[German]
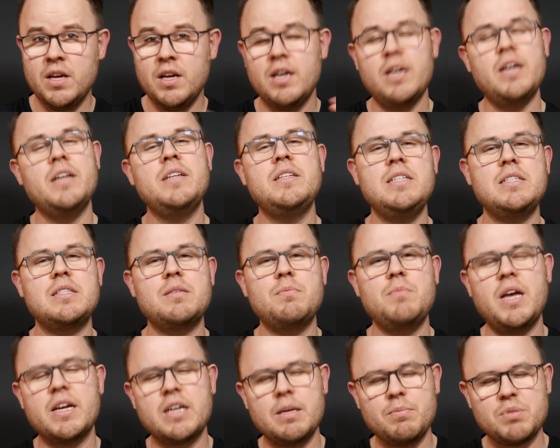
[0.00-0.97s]
In diesem
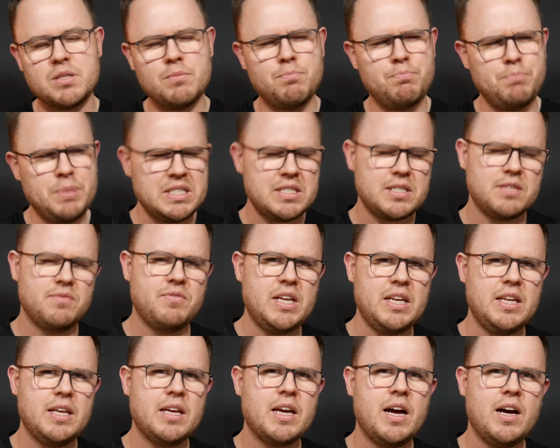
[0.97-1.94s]
Jahr gibt es ein bisschen
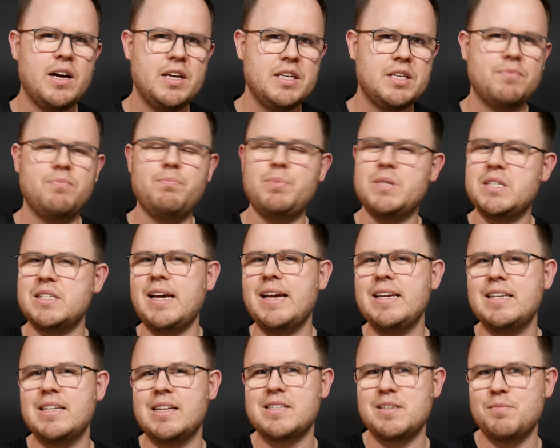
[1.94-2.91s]
weniger. Ich
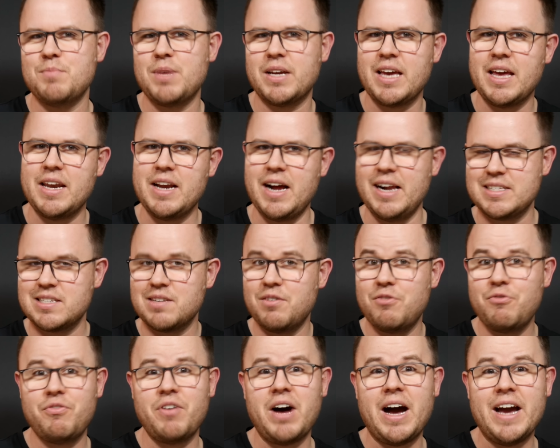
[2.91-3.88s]
bezeichne das immer gerne als
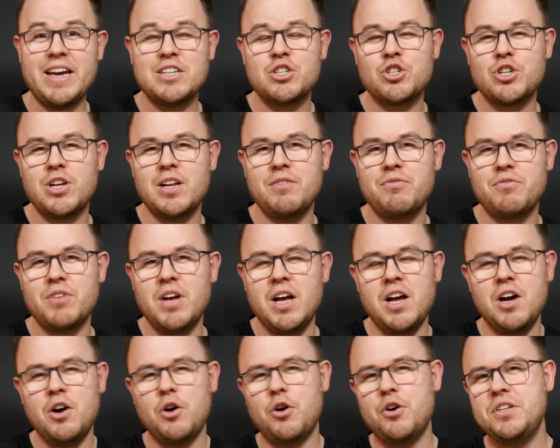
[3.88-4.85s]
Feinschliff.
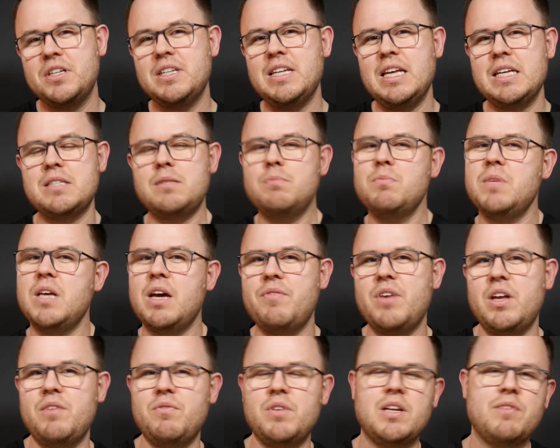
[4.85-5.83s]
Und im nächsten Jahr
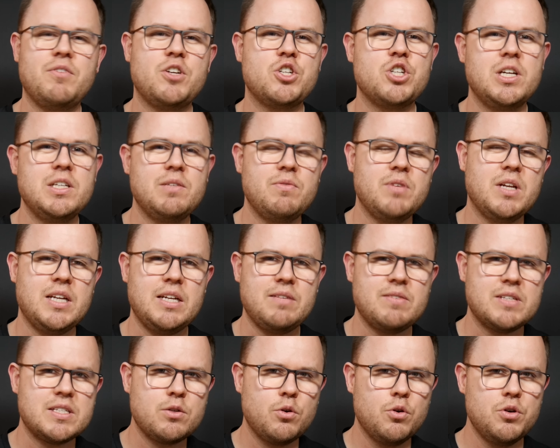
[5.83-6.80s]
werden wir dann wahrscheinlich wieder einen
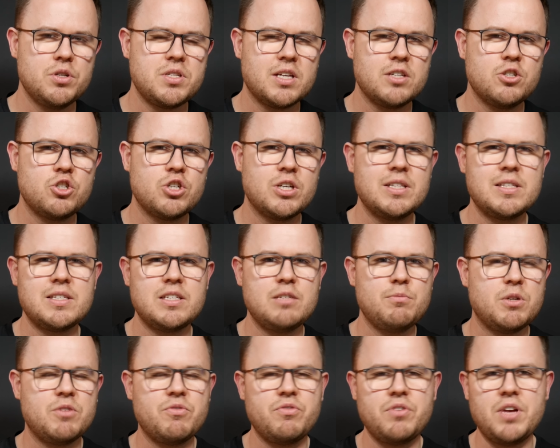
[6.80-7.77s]
etwas größeren Schritt sehen
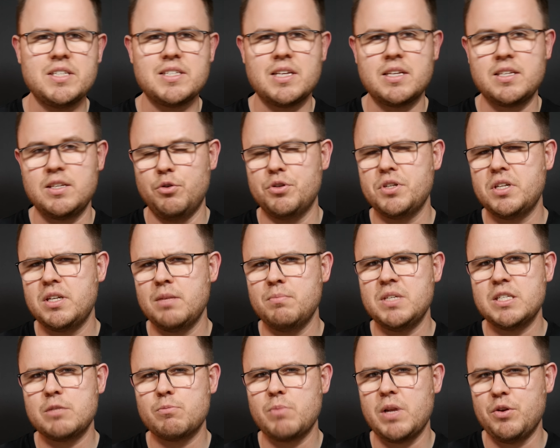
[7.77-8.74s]
mit Face ID unter dem
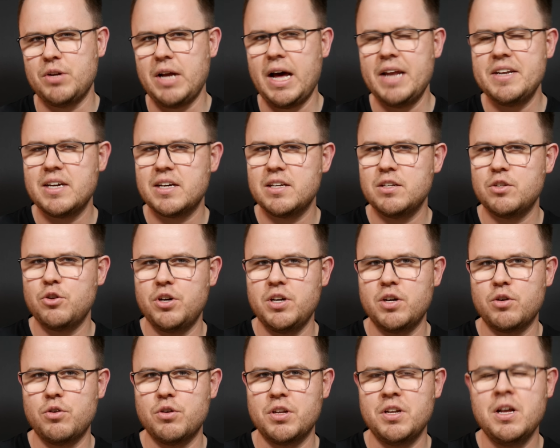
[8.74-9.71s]
Display und anderen
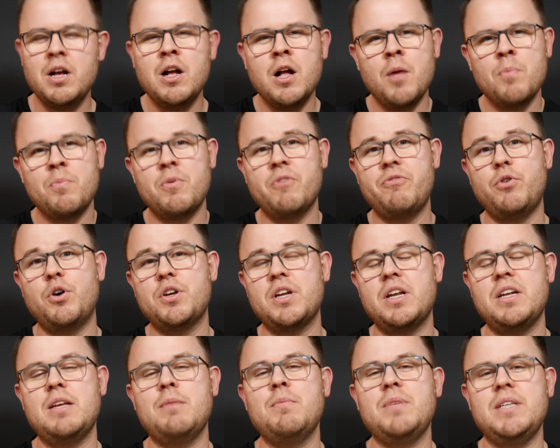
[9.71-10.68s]
Neuerungen, bevor
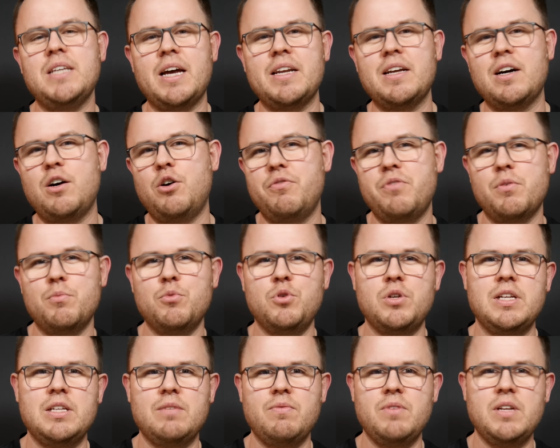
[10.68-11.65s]
dann im Jahr darauf
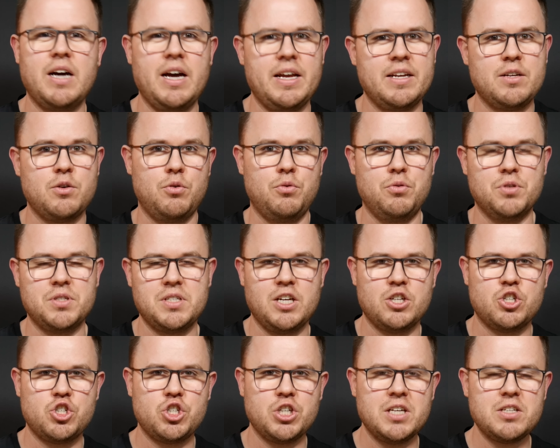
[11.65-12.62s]
vermutlich wieder ein großer
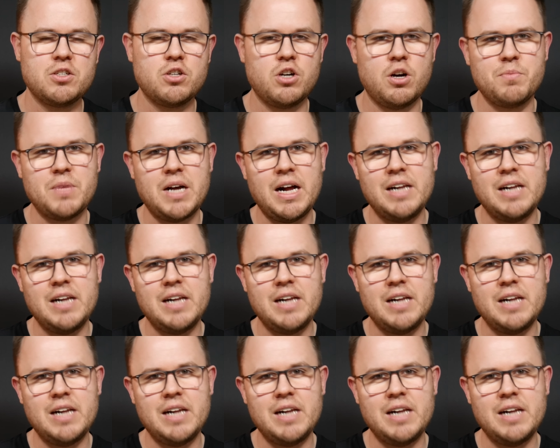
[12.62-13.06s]
Schritt kommt.